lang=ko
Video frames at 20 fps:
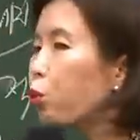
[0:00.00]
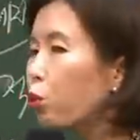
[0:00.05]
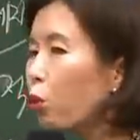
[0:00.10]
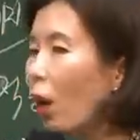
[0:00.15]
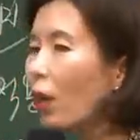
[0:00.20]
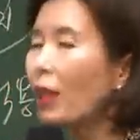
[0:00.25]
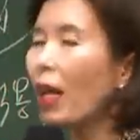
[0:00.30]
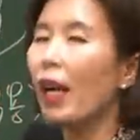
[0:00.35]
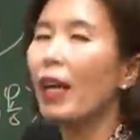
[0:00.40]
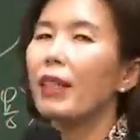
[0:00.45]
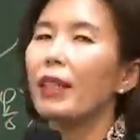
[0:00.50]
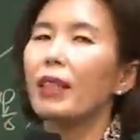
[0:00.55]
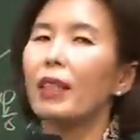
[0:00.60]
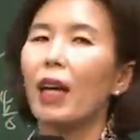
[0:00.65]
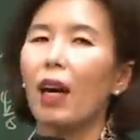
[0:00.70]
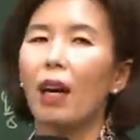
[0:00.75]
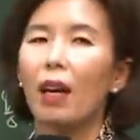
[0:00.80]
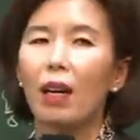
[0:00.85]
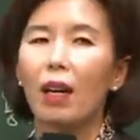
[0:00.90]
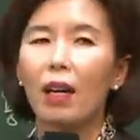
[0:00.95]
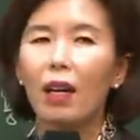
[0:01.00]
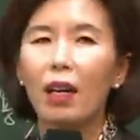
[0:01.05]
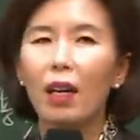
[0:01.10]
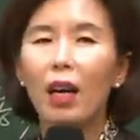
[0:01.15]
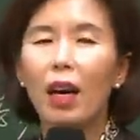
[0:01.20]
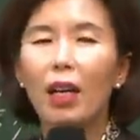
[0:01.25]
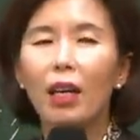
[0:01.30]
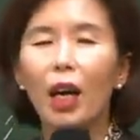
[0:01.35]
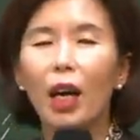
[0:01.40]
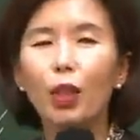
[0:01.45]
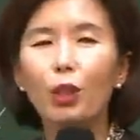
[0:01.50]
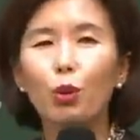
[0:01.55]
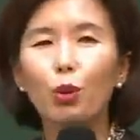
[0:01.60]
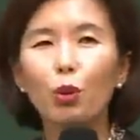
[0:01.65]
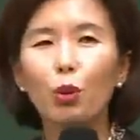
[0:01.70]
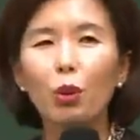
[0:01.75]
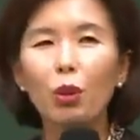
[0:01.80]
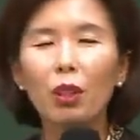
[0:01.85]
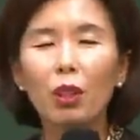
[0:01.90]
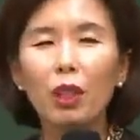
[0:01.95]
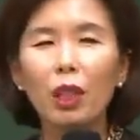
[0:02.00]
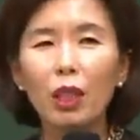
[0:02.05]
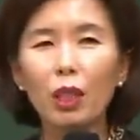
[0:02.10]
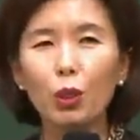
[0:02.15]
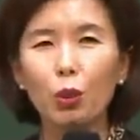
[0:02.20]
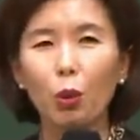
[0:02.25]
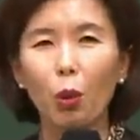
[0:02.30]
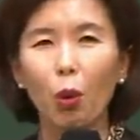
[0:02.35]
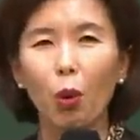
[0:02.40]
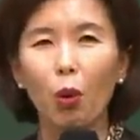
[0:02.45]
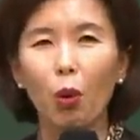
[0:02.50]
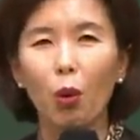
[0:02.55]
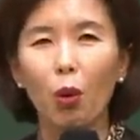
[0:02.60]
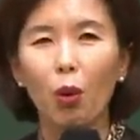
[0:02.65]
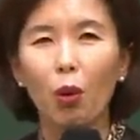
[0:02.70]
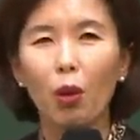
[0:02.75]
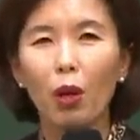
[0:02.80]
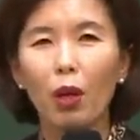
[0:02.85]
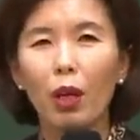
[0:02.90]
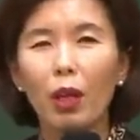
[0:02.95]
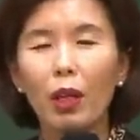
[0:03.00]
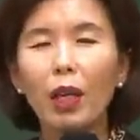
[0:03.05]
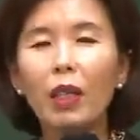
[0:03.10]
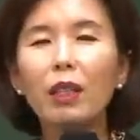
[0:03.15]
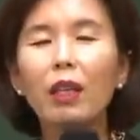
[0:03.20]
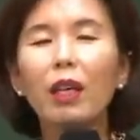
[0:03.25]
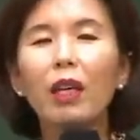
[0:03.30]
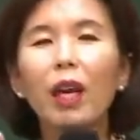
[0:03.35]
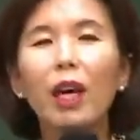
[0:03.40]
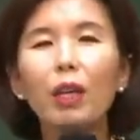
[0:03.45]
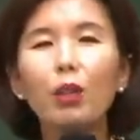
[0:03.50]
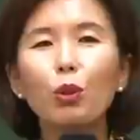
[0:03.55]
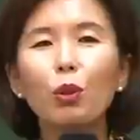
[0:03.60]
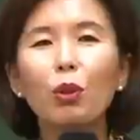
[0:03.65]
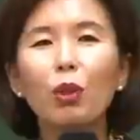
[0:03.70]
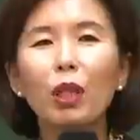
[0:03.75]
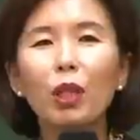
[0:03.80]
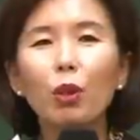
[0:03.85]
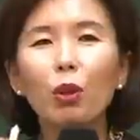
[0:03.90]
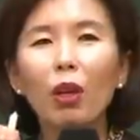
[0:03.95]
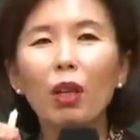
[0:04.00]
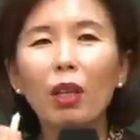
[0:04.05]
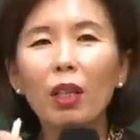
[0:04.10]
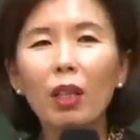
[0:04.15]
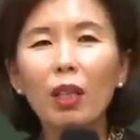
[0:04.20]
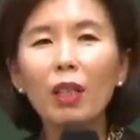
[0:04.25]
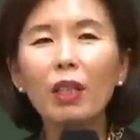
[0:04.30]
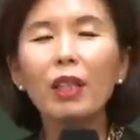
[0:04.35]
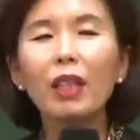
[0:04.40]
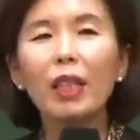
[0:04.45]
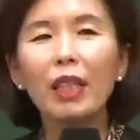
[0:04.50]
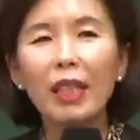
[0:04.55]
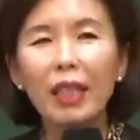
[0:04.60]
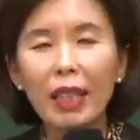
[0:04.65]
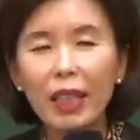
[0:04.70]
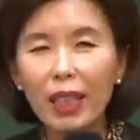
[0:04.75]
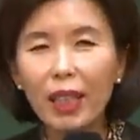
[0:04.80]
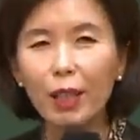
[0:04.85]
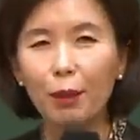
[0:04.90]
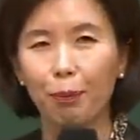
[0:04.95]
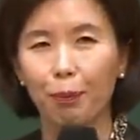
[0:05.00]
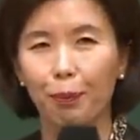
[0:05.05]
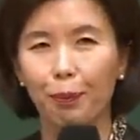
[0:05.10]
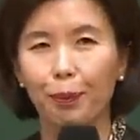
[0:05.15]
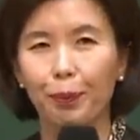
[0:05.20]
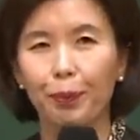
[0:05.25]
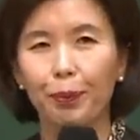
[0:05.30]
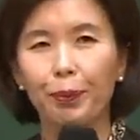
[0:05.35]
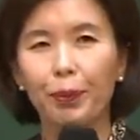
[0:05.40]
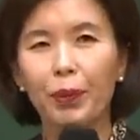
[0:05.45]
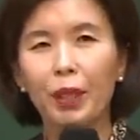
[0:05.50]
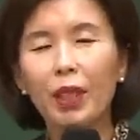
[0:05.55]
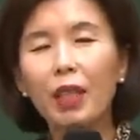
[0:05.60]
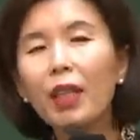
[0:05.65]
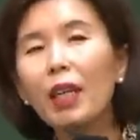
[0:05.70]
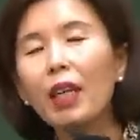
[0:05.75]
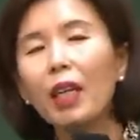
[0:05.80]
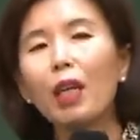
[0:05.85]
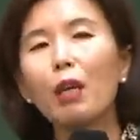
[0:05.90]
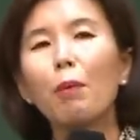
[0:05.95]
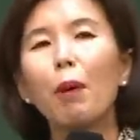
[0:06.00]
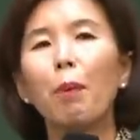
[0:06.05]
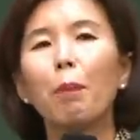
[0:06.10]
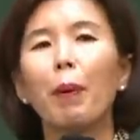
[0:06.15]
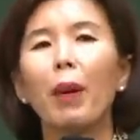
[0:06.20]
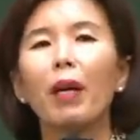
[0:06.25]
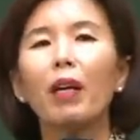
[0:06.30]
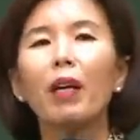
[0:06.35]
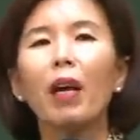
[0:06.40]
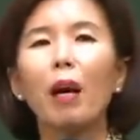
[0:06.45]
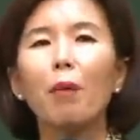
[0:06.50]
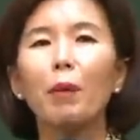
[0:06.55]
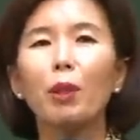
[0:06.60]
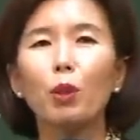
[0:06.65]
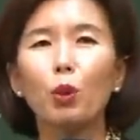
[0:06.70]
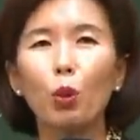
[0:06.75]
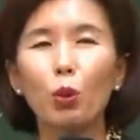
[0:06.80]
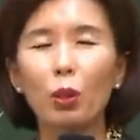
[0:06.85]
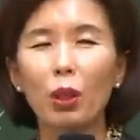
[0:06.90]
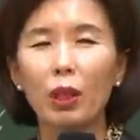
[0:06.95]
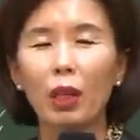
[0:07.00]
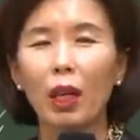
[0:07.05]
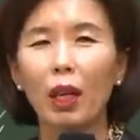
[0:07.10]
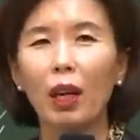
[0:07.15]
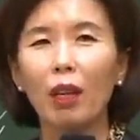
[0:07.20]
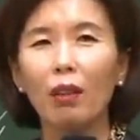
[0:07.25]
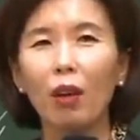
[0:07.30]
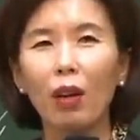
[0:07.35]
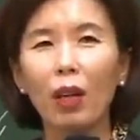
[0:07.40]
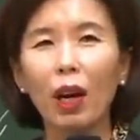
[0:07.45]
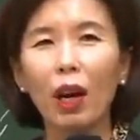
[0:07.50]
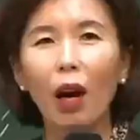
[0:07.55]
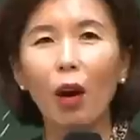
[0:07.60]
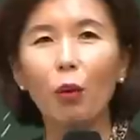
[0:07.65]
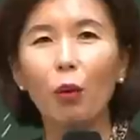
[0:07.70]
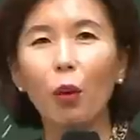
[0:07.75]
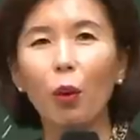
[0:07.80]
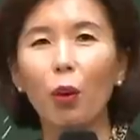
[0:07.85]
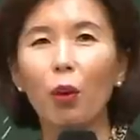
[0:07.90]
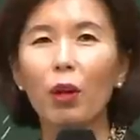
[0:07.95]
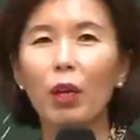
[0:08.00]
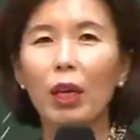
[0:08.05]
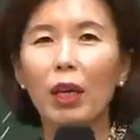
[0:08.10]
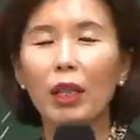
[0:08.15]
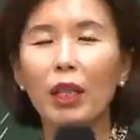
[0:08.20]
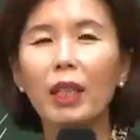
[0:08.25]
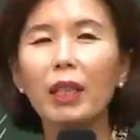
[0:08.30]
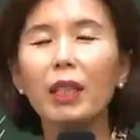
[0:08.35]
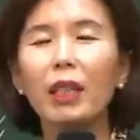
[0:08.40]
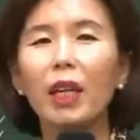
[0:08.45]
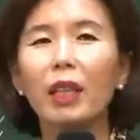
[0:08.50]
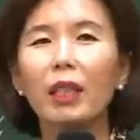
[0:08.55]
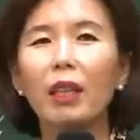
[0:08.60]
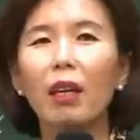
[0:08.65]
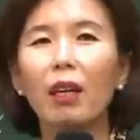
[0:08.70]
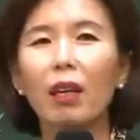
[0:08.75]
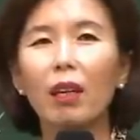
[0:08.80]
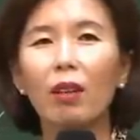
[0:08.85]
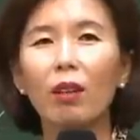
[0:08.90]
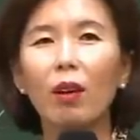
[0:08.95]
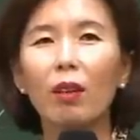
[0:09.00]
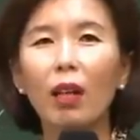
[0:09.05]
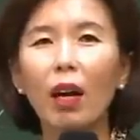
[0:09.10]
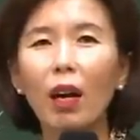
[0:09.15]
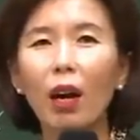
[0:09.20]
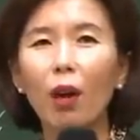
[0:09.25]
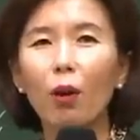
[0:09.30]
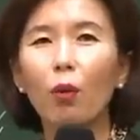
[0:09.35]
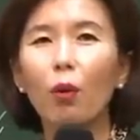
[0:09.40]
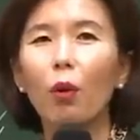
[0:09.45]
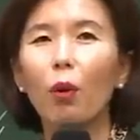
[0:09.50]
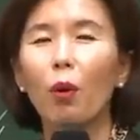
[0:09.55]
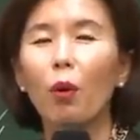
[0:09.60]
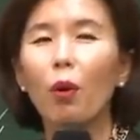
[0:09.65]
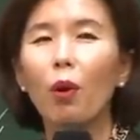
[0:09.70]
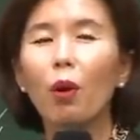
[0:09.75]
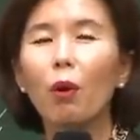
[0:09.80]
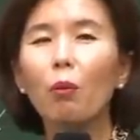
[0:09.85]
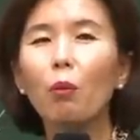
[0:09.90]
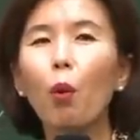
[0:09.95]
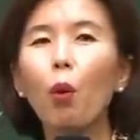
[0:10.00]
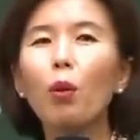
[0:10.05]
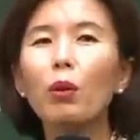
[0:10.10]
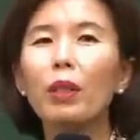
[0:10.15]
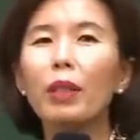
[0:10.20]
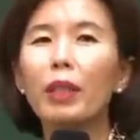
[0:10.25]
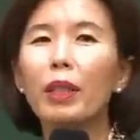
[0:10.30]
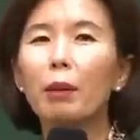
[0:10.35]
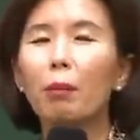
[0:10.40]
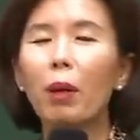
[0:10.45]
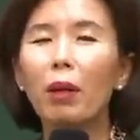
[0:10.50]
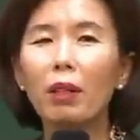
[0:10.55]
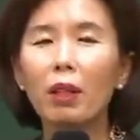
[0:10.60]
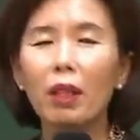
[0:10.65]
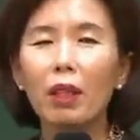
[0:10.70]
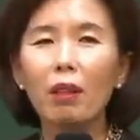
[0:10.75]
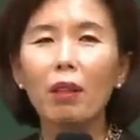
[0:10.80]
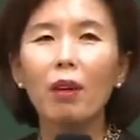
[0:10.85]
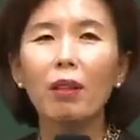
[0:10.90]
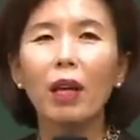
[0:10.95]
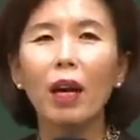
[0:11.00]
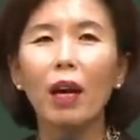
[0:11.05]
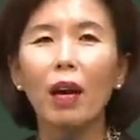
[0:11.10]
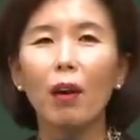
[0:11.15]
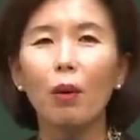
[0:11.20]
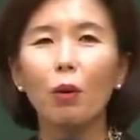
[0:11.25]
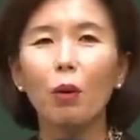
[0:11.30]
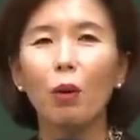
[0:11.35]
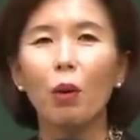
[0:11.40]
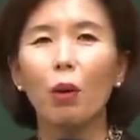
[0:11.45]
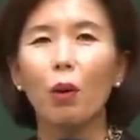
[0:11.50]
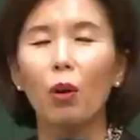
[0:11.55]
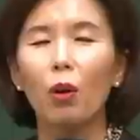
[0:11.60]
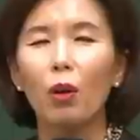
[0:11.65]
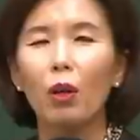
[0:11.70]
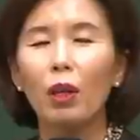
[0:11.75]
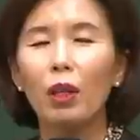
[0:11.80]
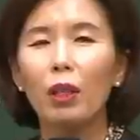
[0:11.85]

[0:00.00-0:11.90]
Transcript: 구원할 자 예수 그리스도 그래서 예수 그리스도의 그 이름 그 이름 앞에 흑암의 조조의 세력이 떠나가고 귀신의 세력이 떠나가고 모든 질병들이 떠나가고